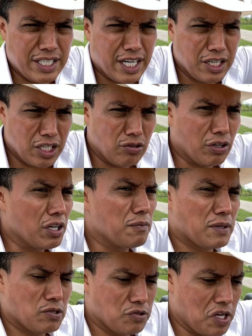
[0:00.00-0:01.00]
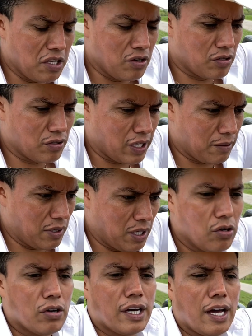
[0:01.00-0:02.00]
hace ratito aquí pasó un señor que me
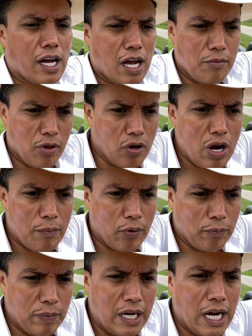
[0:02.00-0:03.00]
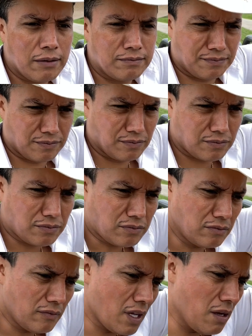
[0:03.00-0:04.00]
dijo que a cambio de una propina
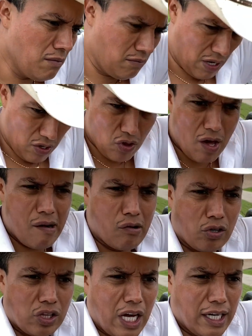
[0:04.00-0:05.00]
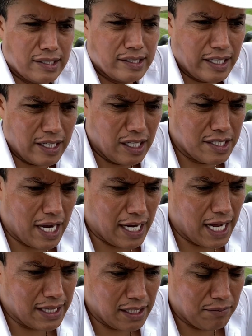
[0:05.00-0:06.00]
me ayudaba a cortar este, el
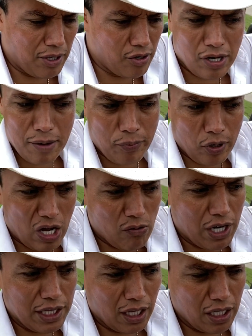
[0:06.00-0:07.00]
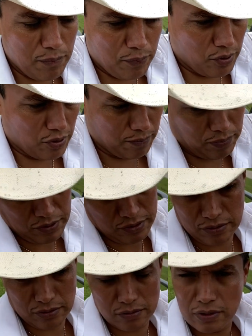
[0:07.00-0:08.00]
zacate. Me dijo que por la cuarentena y por pues,
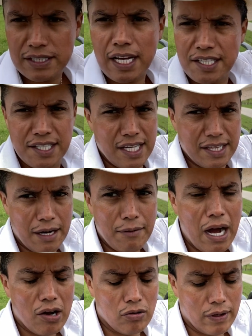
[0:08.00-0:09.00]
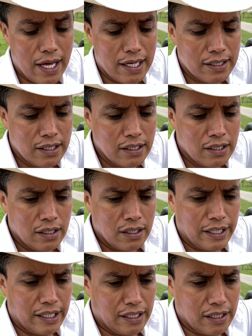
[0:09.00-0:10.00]
escasez de trabajo, ¿verdad?
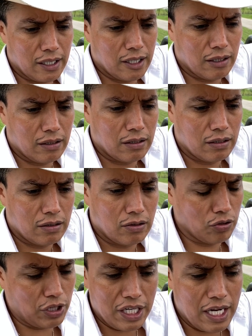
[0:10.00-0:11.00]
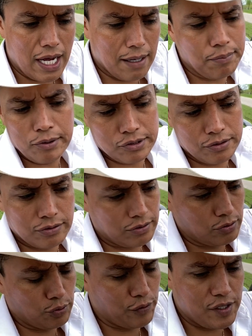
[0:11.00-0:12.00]
Eh, no tenía pues
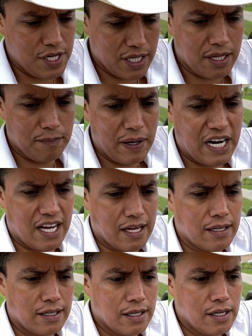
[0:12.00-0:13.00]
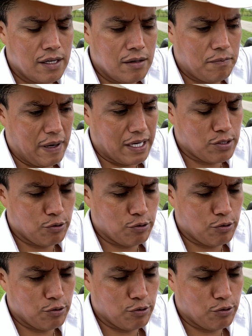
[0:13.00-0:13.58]
suficiente para, para